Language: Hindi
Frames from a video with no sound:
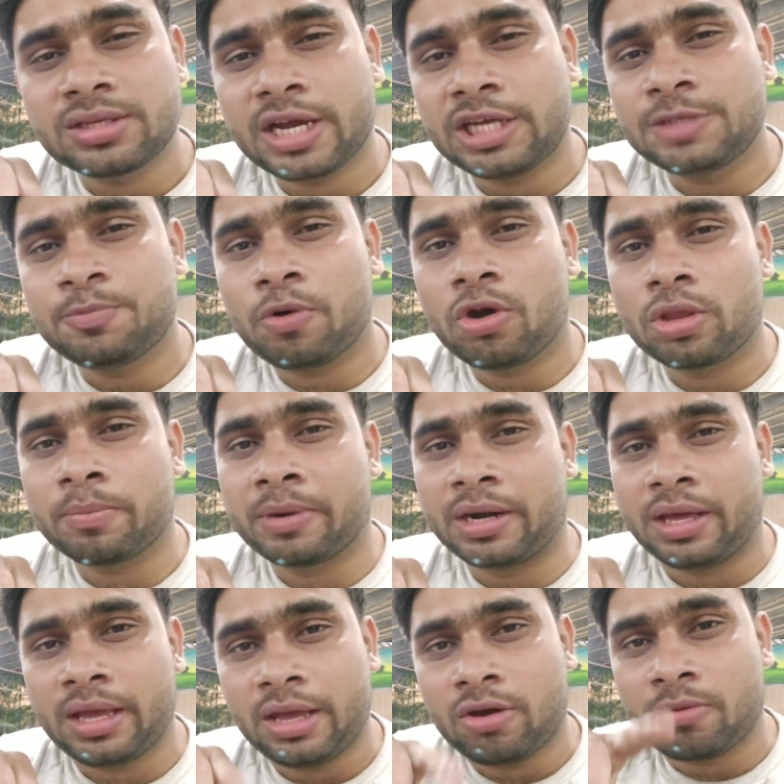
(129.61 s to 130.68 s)
साइज़ बहुत
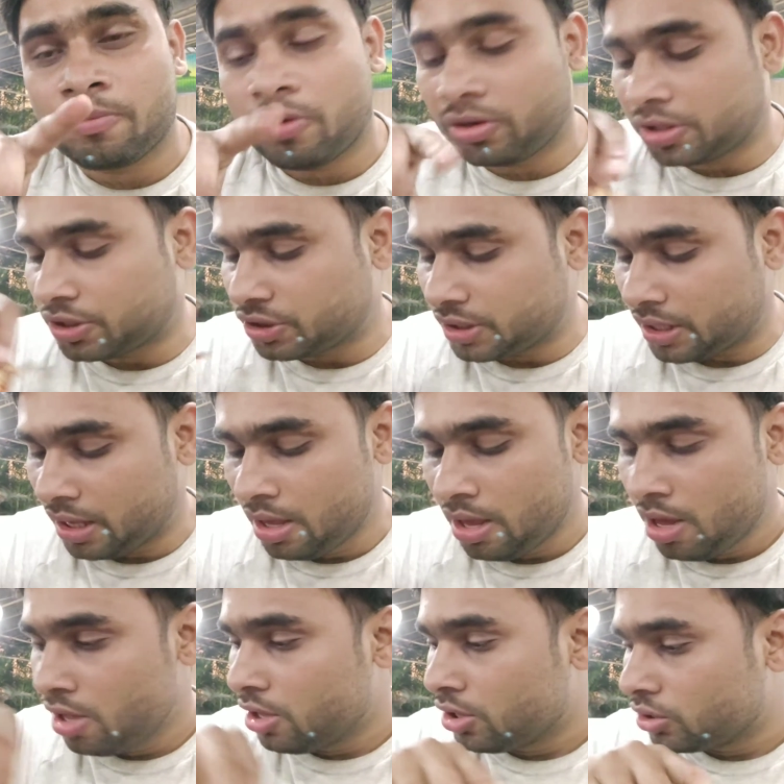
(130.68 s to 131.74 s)
बड़ा है और बहुत अच्छा
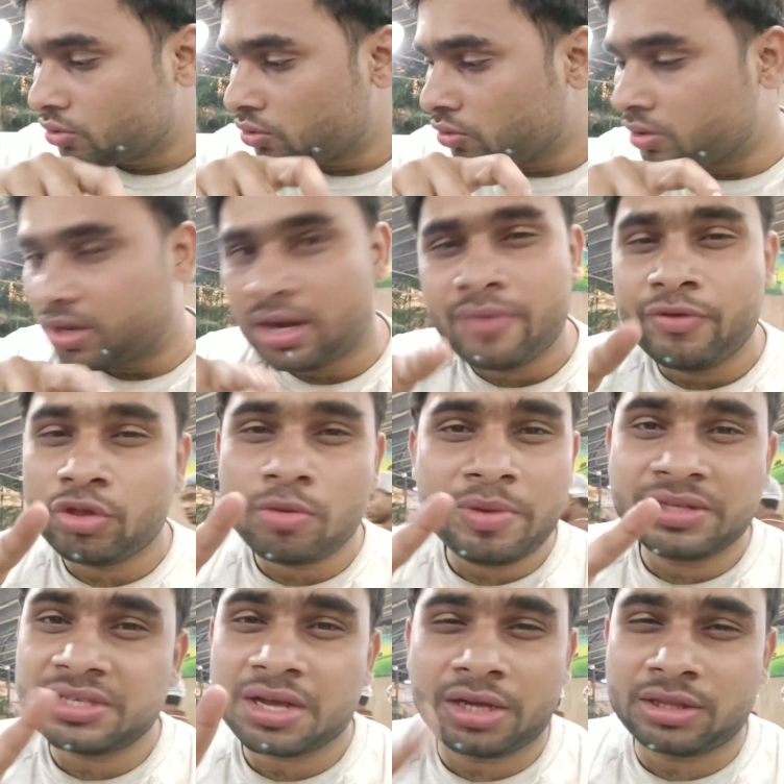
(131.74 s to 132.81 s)
है तो ग्रेवी तो
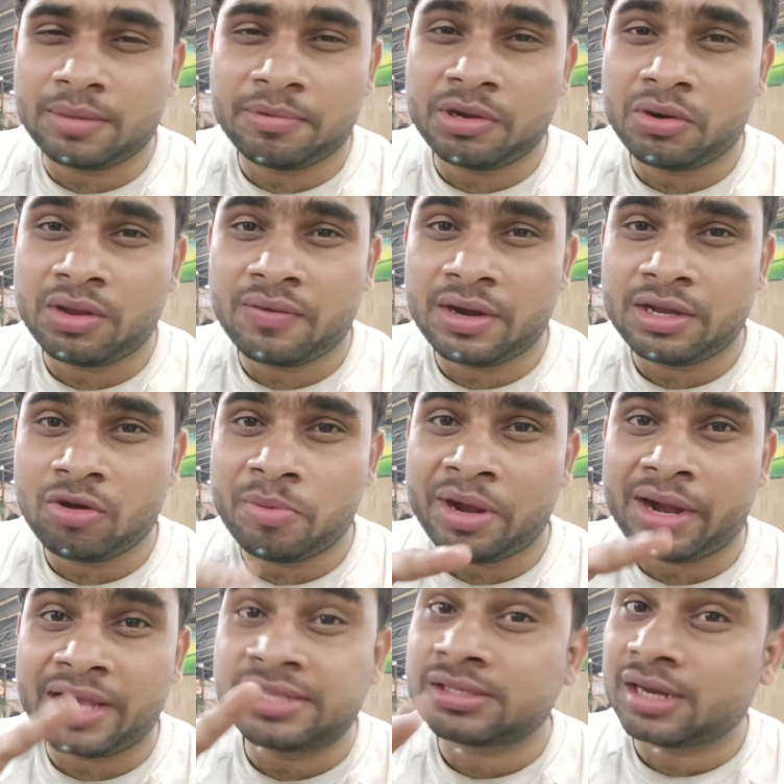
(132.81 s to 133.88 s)
मेरे से ख़त्म नहीं होने वाली है और
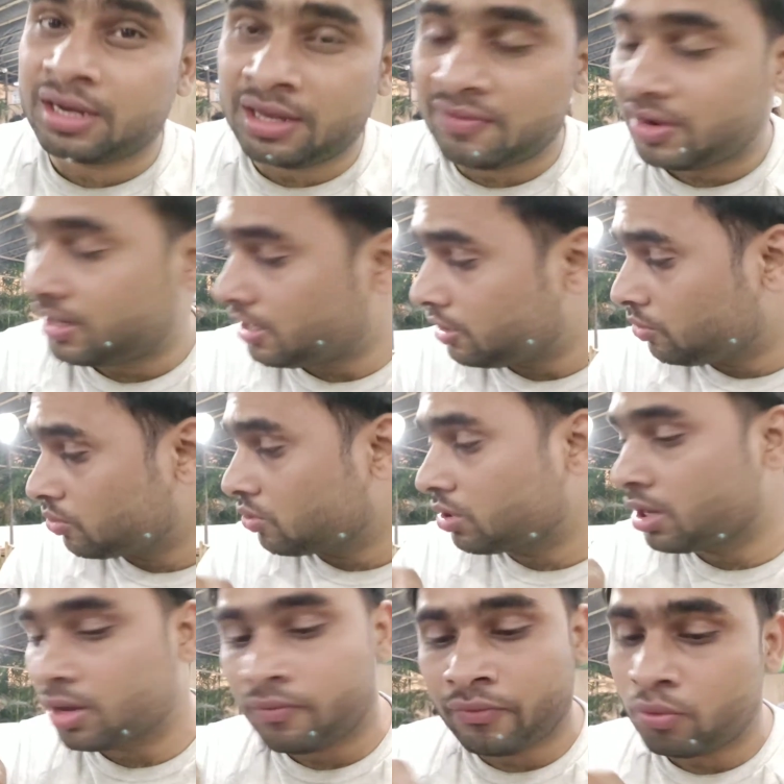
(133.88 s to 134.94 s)
मैं राइस लेने वाला नहीं हूँ
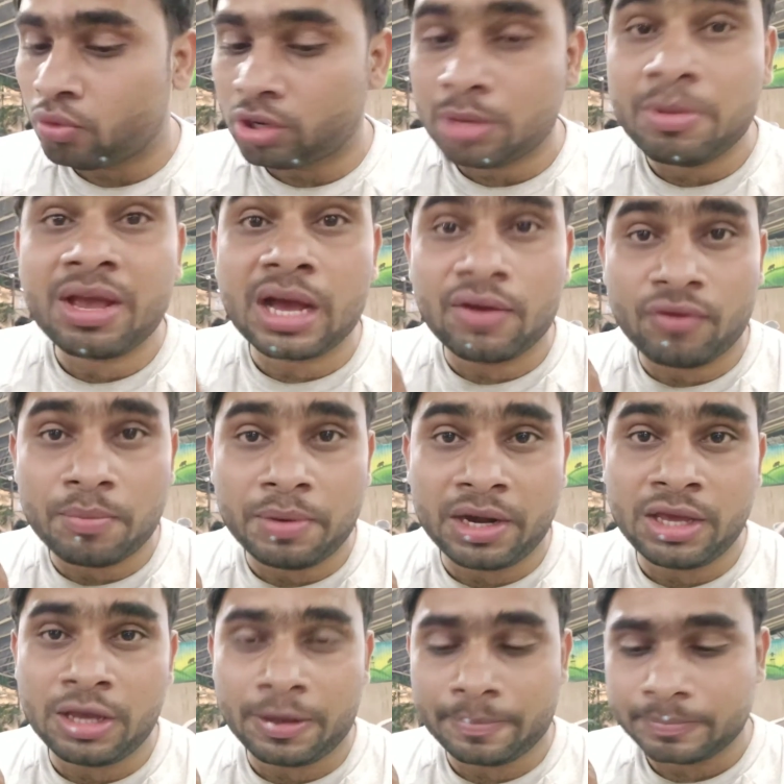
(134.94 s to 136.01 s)
क्योंकि रोटी भी काफ़ी
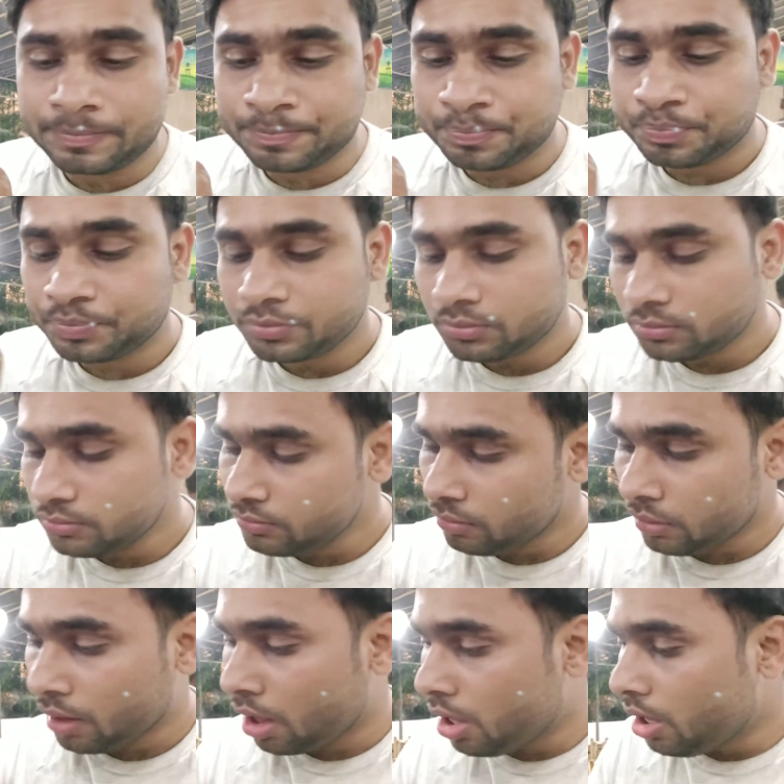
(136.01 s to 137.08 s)
बड़ी
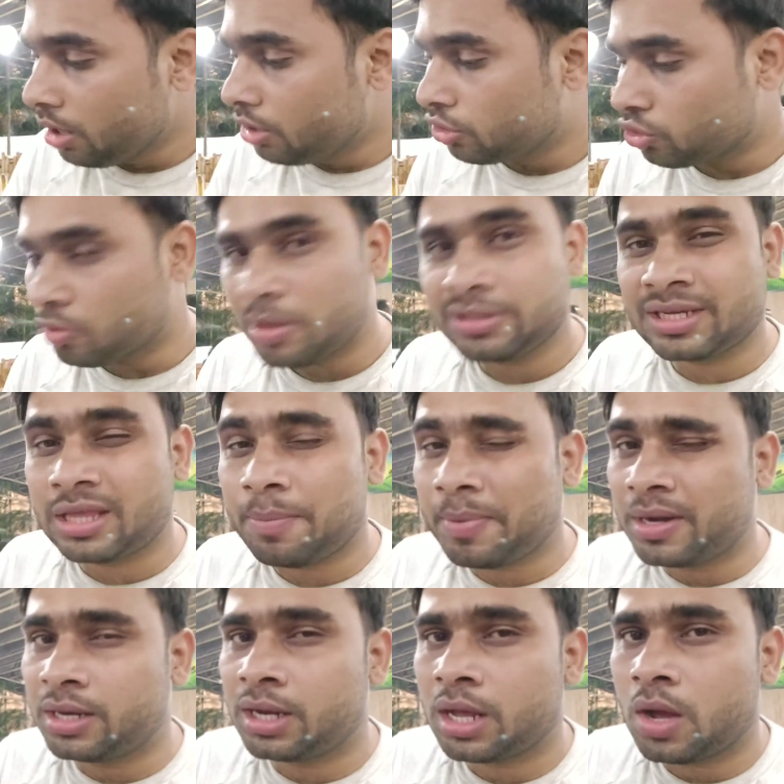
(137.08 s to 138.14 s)
है तो मैं ज़्यादा
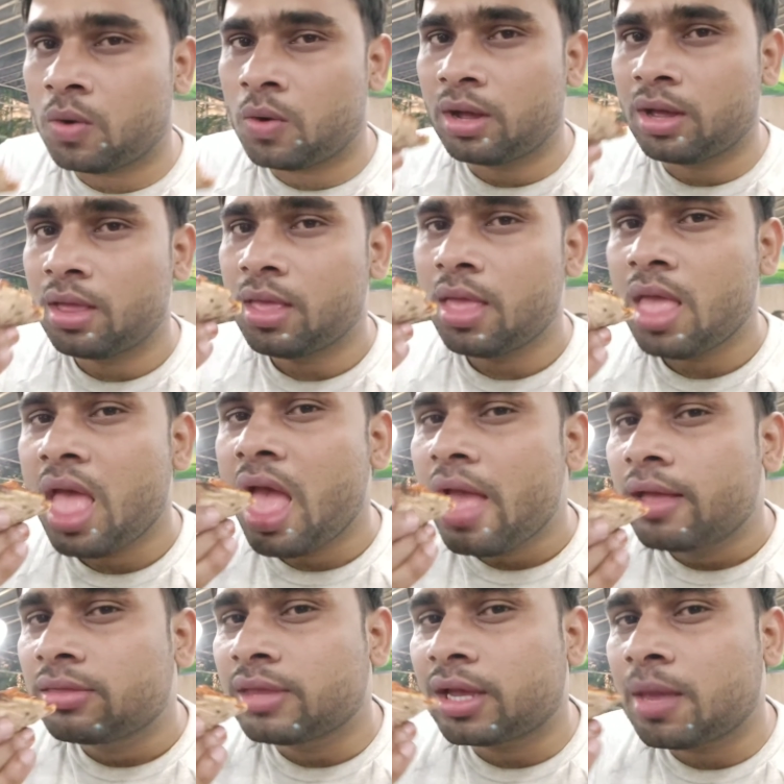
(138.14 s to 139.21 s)
पनीर ही खाऊँगा
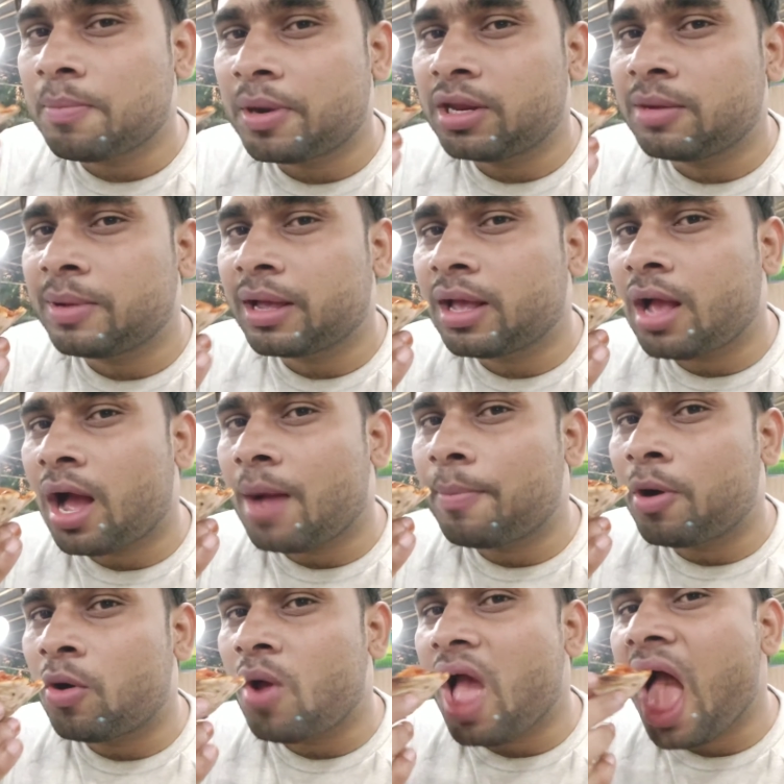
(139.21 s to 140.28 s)
ताकि पनीर मैं खा
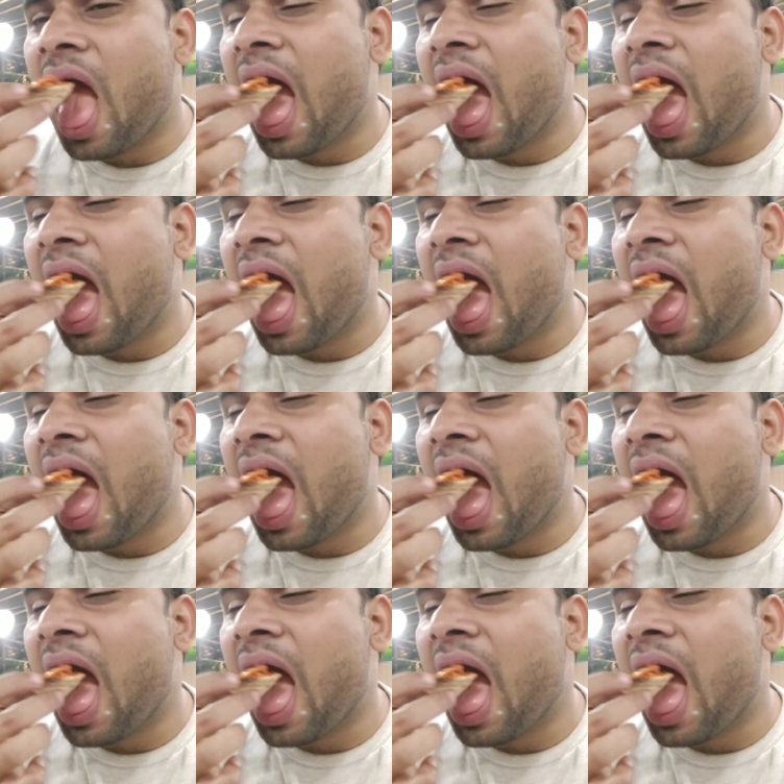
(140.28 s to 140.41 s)
पाऊँ